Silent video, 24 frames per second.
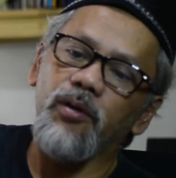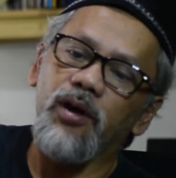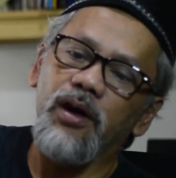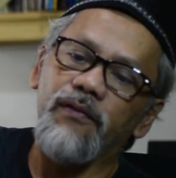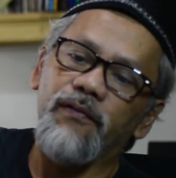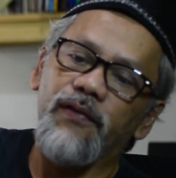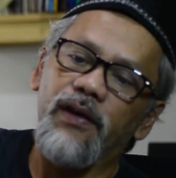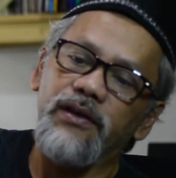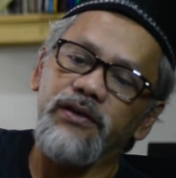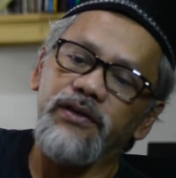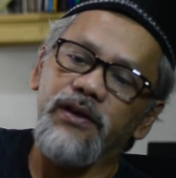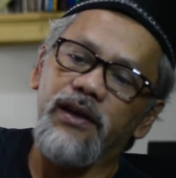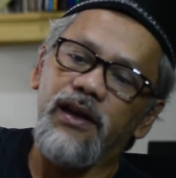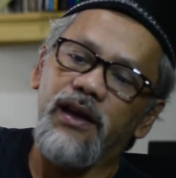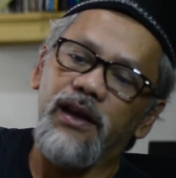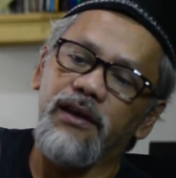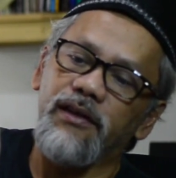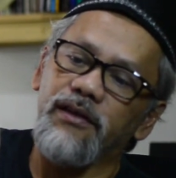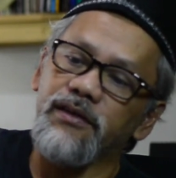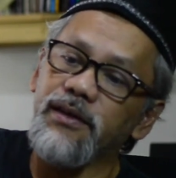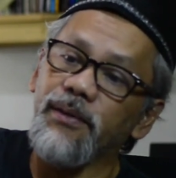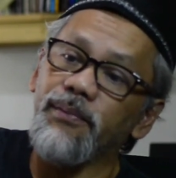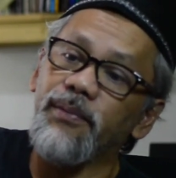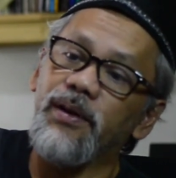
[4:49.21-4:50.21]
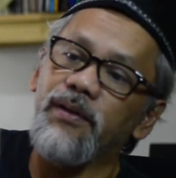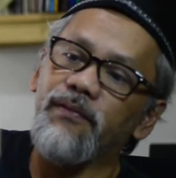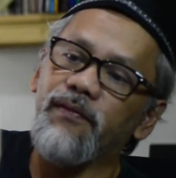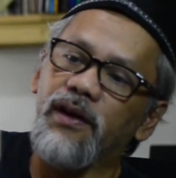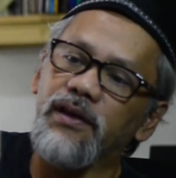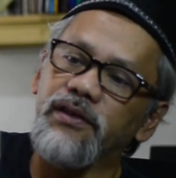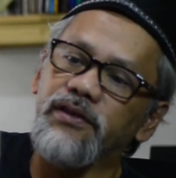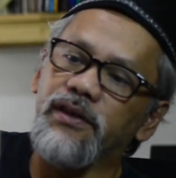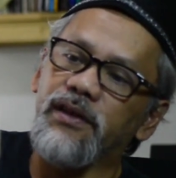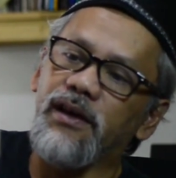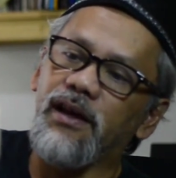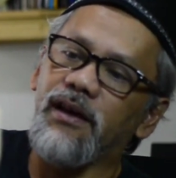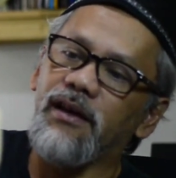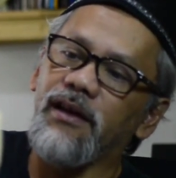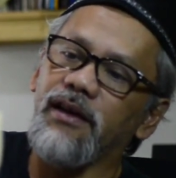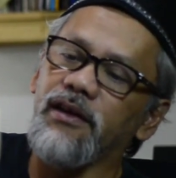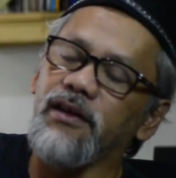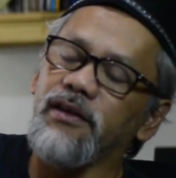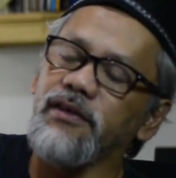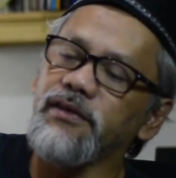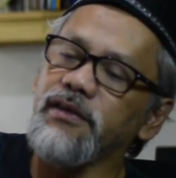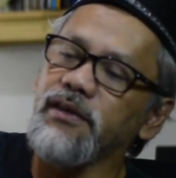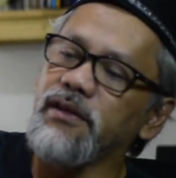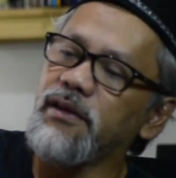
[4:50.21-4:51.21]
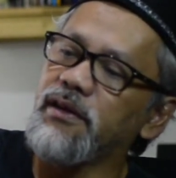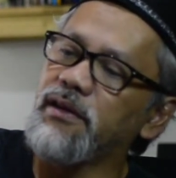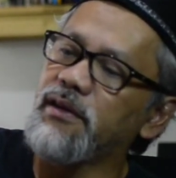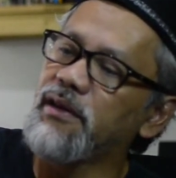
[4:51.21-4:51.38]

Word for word: bukan functional language tapi ini functional language